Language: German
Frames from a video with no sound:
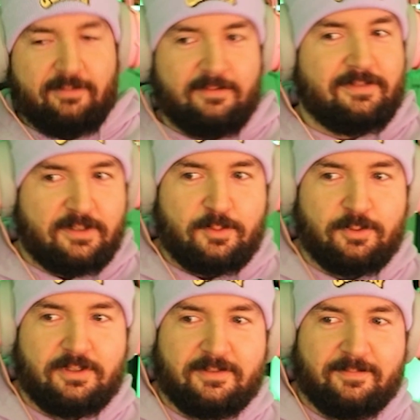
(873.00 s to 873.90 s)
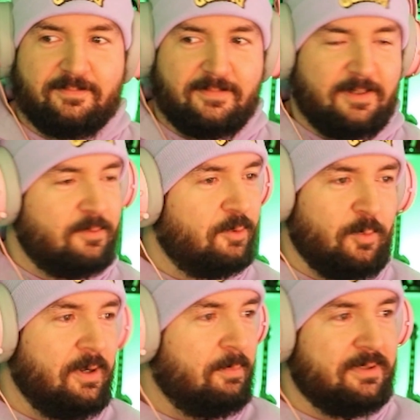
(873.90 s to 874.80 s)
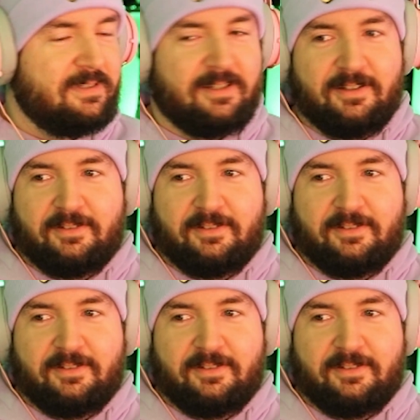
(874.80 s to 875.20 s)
Finde ich gut. 100 Prozent,